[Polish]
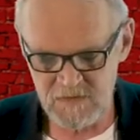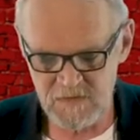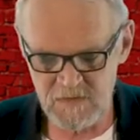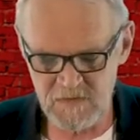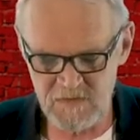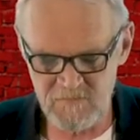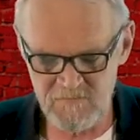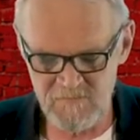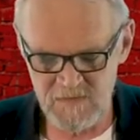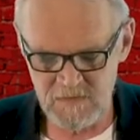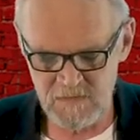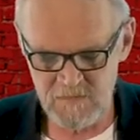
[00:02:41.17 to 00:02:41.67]

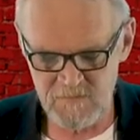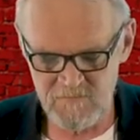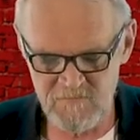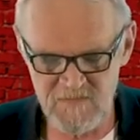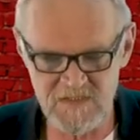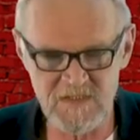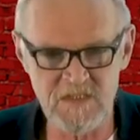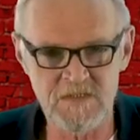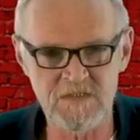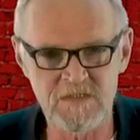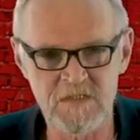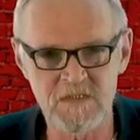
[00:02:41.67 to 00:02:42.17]
odnotowano
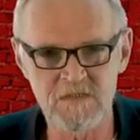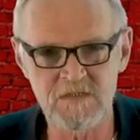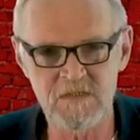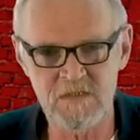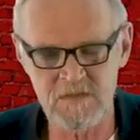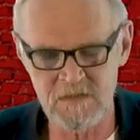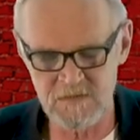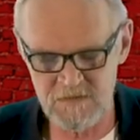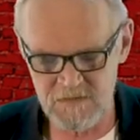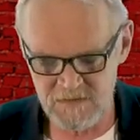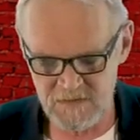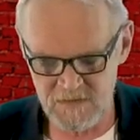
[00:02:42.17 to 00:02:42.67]

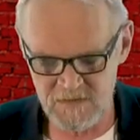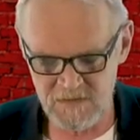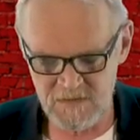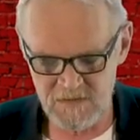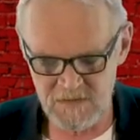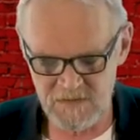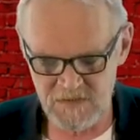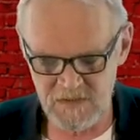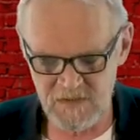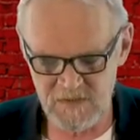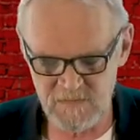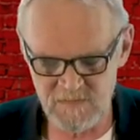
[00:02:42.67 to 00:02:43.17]
24
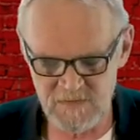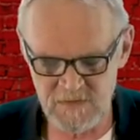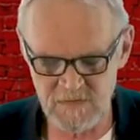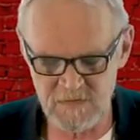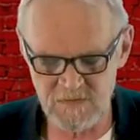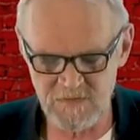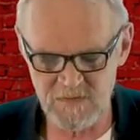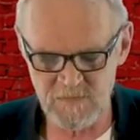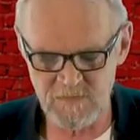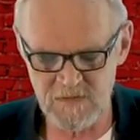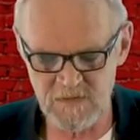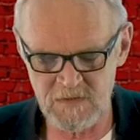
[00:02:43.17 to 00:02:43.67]

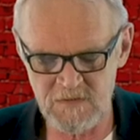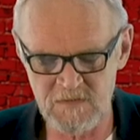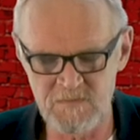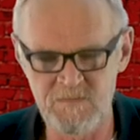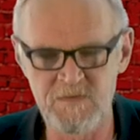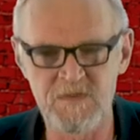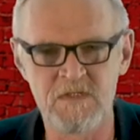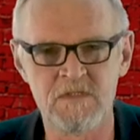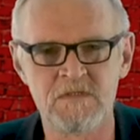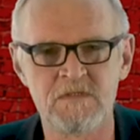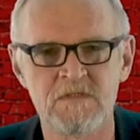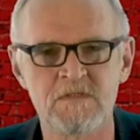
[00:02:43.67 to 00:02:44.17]

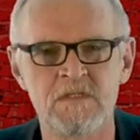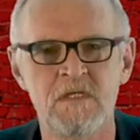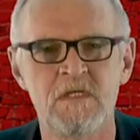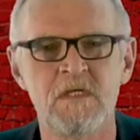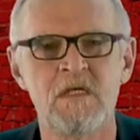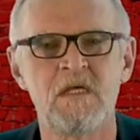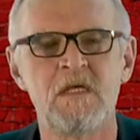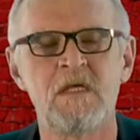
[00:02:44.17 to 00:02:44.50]
785